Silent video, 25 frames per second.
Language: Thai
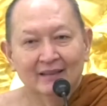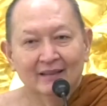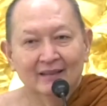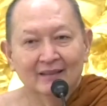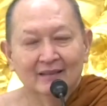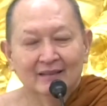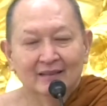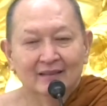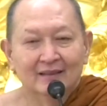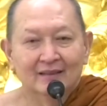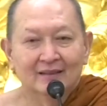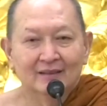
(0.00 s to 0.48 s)
นะ
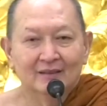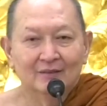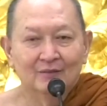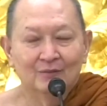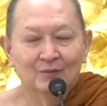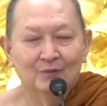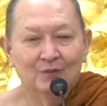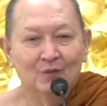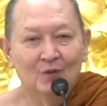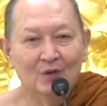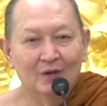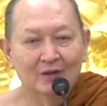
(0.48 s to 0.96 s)

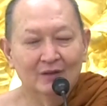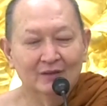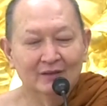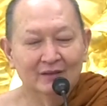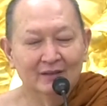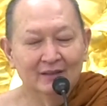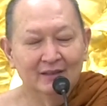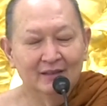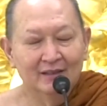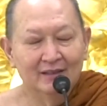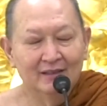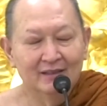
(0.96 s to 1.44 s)
พวก
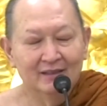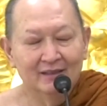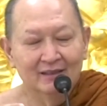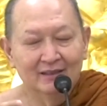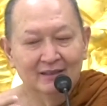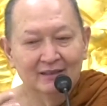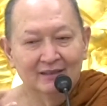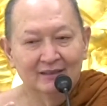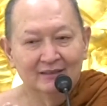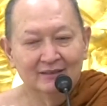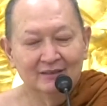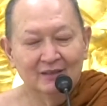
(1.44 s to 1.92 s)
ที่
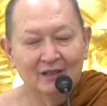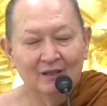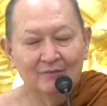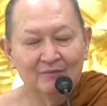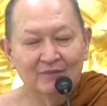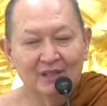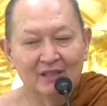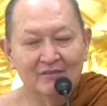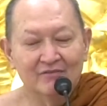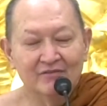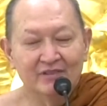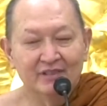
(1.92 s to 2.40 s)
ชอบ
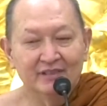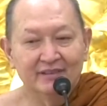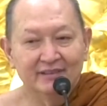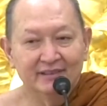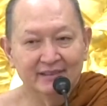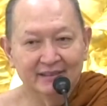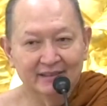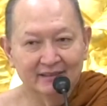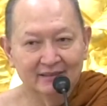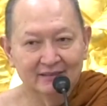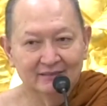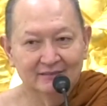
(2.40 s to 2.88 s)
แต่ฟิ
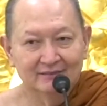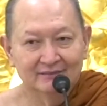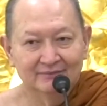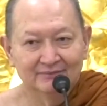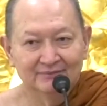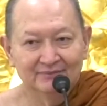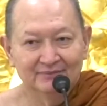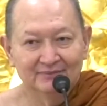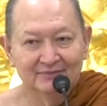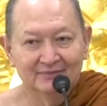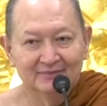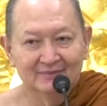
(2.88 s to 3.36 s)
สิกส์
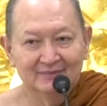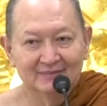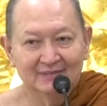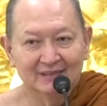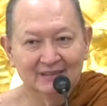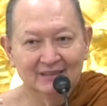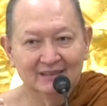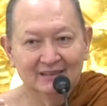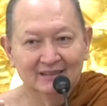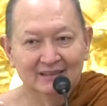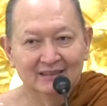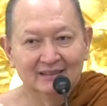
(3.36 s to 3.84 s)

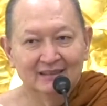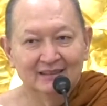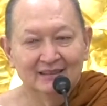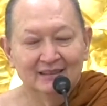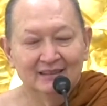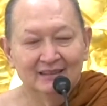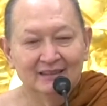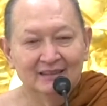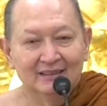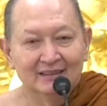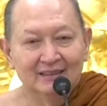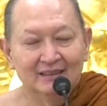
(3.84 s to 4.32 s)
นะ
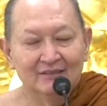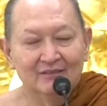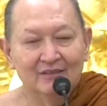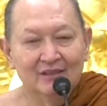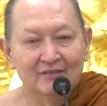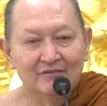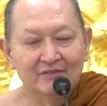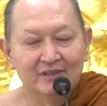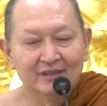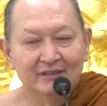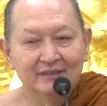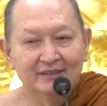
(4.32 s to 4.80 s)
คิด
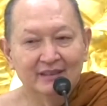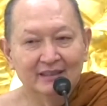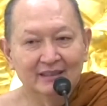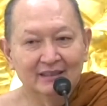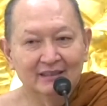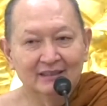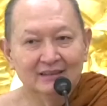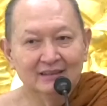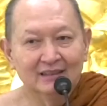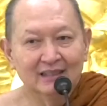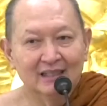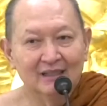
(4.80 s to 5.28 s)
ว่าฟิสิก
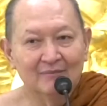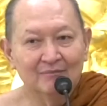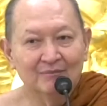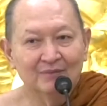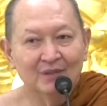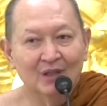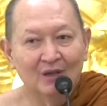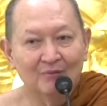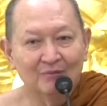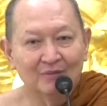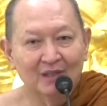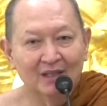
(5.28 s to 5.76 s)
ส์คือ
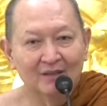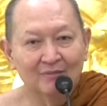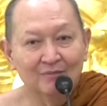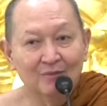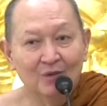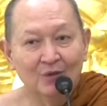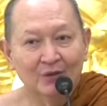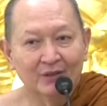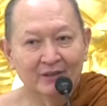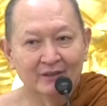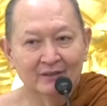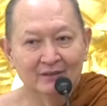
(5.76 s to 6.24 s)
คำตอบทั้ง
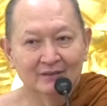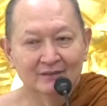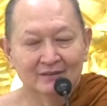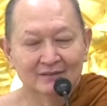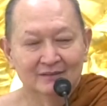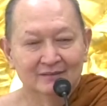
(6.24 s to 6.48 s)
หมด